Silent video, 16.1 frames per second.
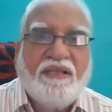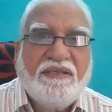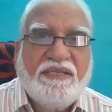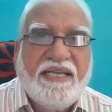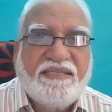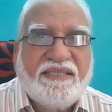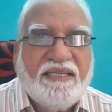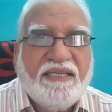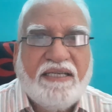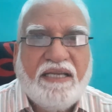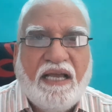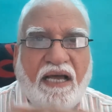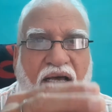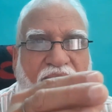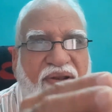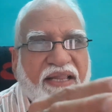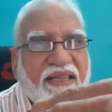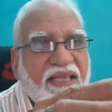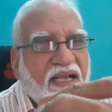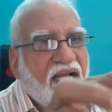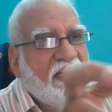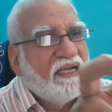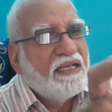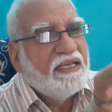जैसे हमने
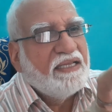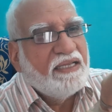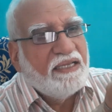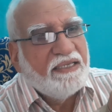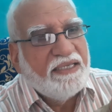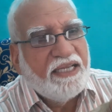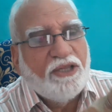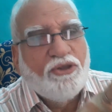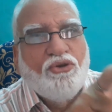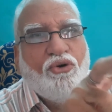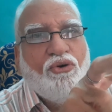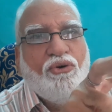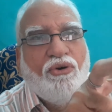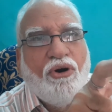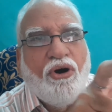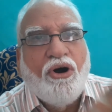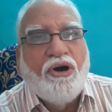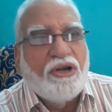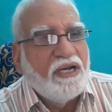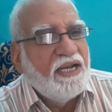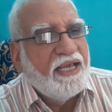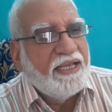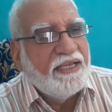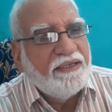देखा कि ये दो
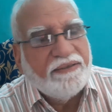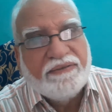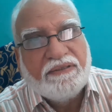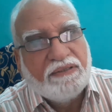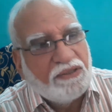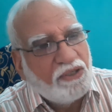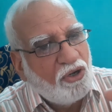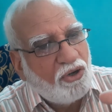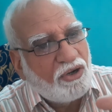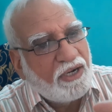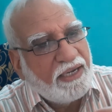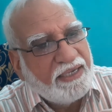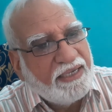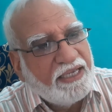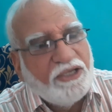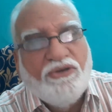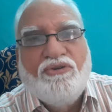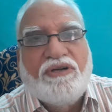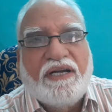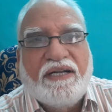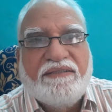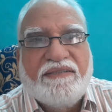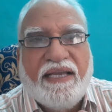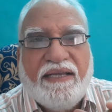हॉर्न हैं और ये
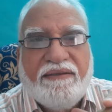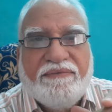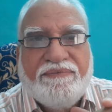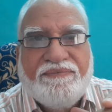यूट्रस है